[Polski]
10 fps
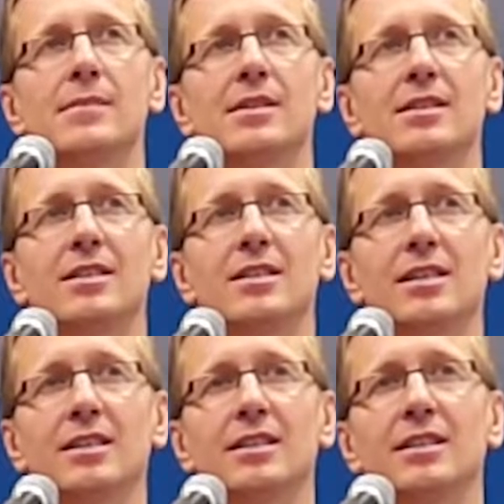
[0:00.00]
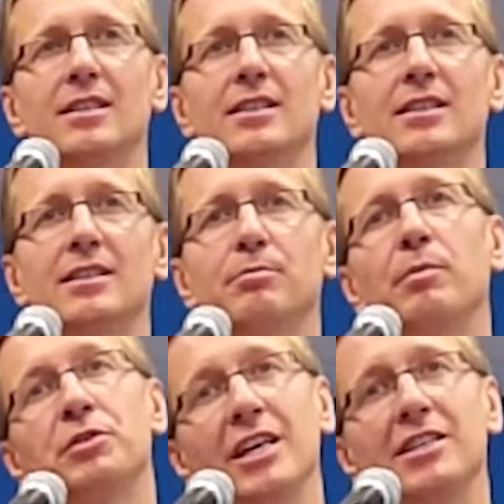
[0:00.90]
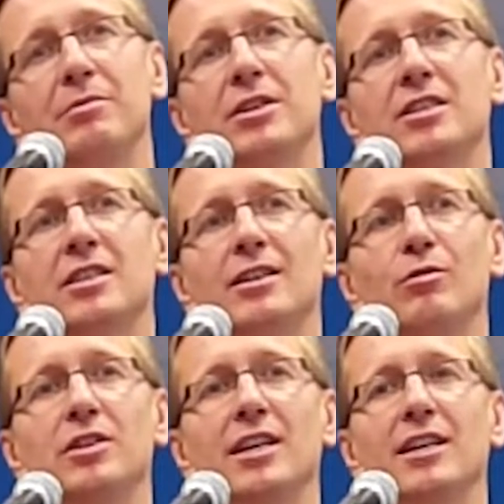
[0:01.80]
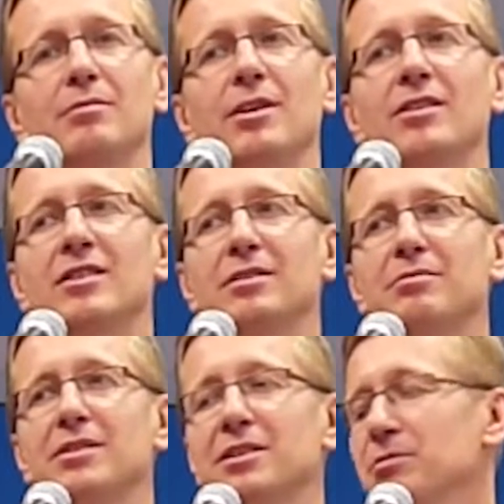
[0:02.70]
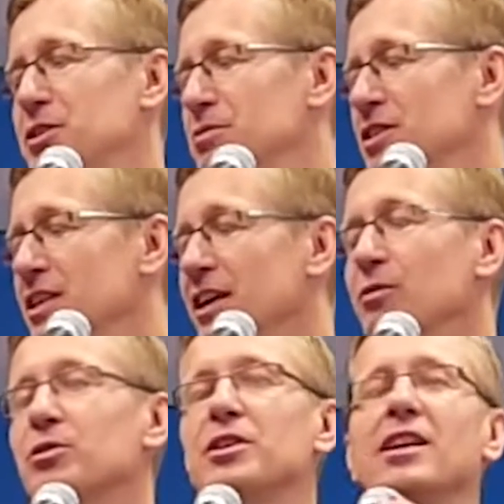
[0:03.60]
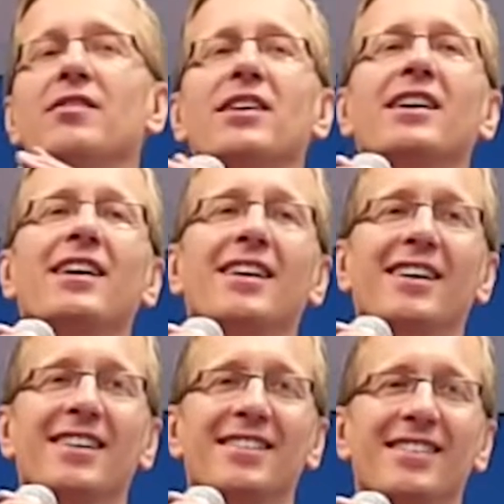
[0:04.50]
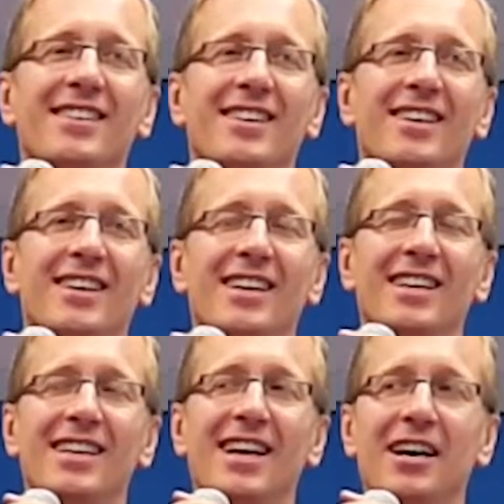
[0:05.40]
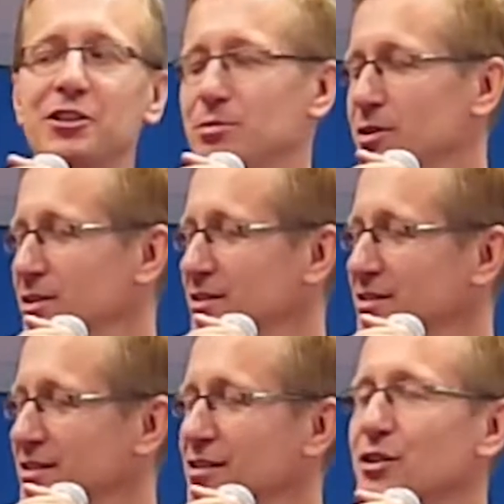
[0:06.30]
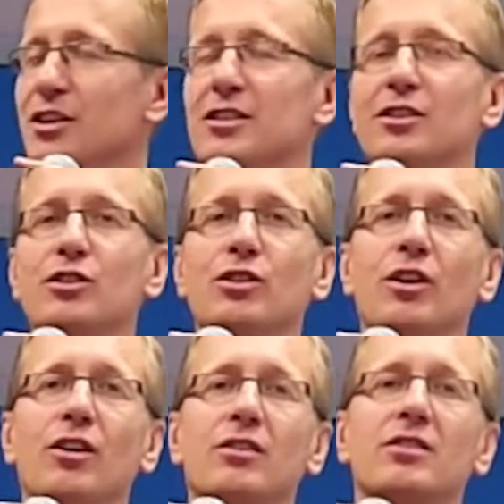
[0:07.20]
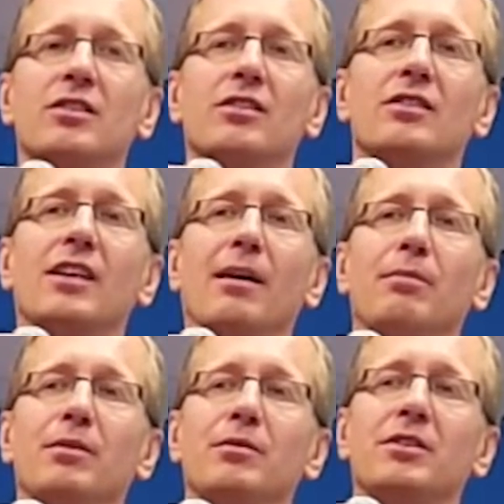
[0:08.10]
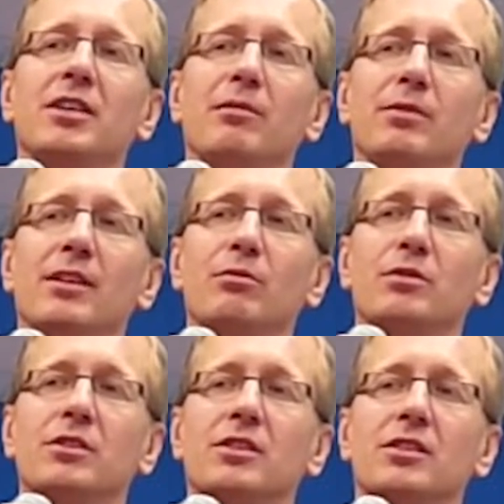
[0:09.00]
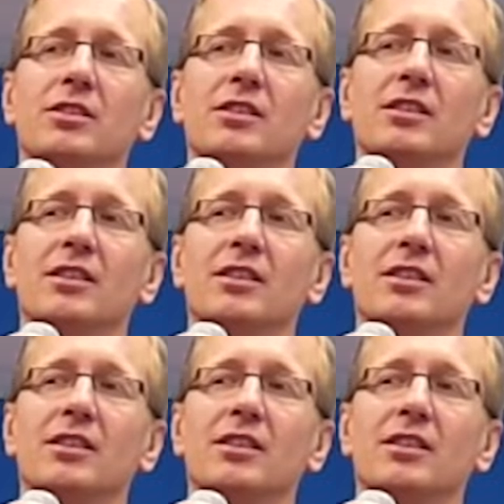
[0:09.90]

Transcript: z poprzednim jeszcze nauczaniem o tym, żebyśmy szli i głosili Ewangelię. Jarzmo to jest to, co diabeł chciałby nałożyć